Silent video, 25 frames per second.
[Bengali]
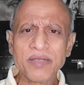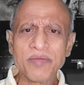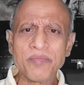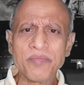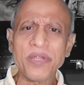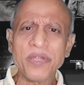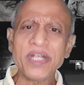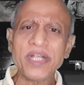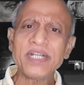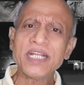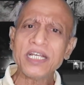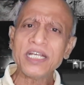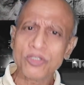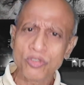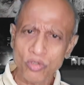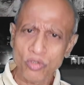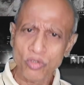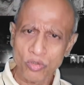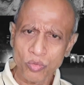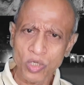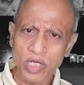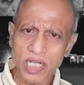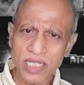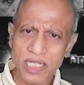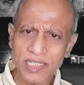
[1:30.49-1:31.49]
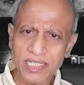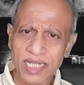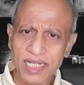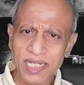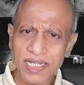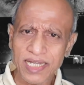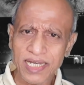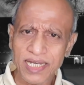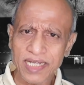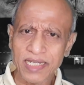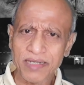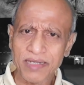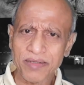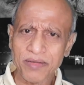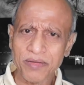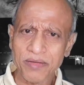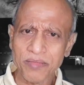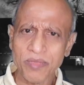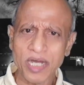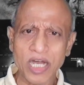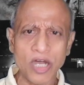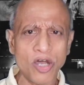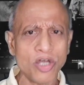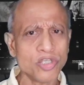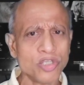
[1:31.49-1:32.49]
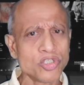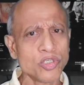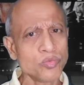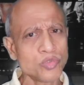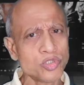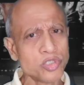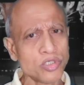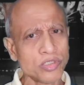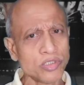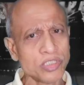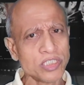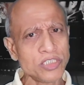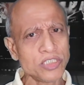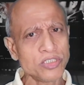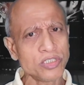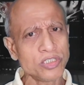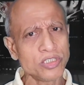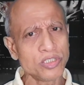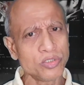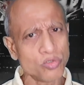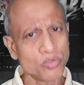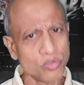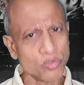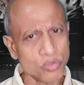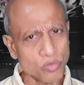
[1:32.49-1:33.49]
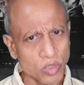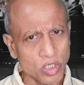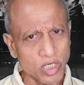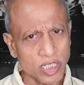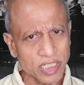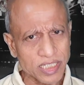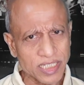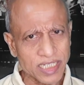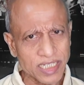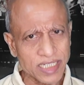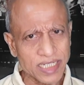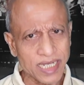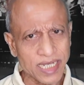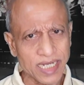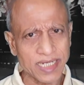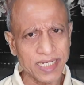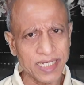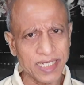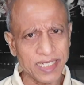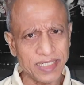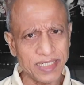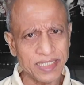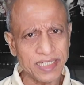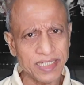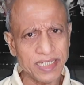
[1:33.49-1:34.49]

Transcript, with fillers: পেটের দুর্বলতা থাকে বা হজম শক্তি যদি দুর্বলতা থাকে